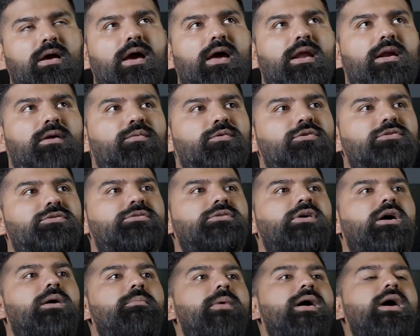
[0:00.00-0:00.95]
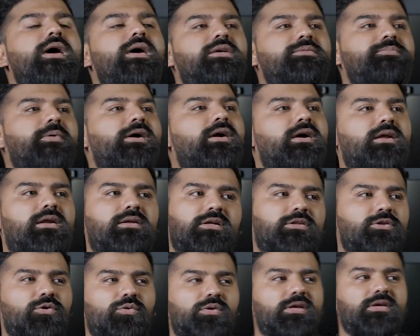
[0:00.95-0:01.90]
एंड इट वॉज हमें एक्सपेक्ट कर रहा था
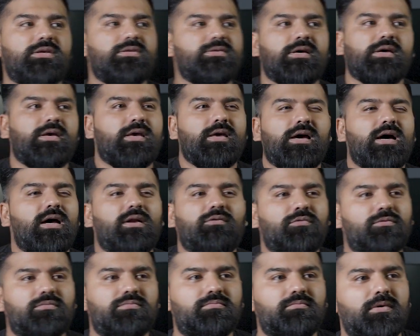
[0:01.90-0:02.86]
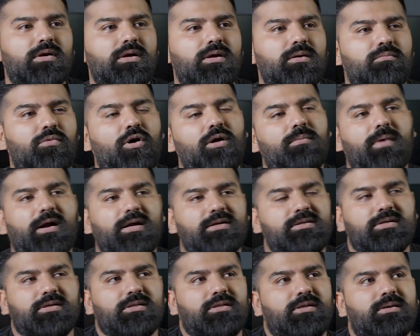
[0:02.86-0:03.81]
धोनी से कि यार वो बहुत बैड
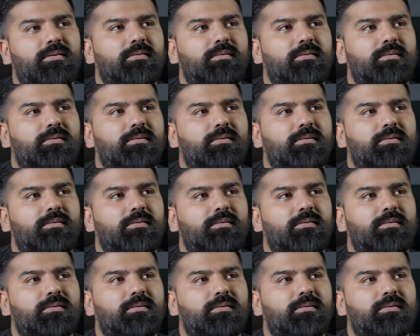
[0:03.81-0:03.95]
सीन था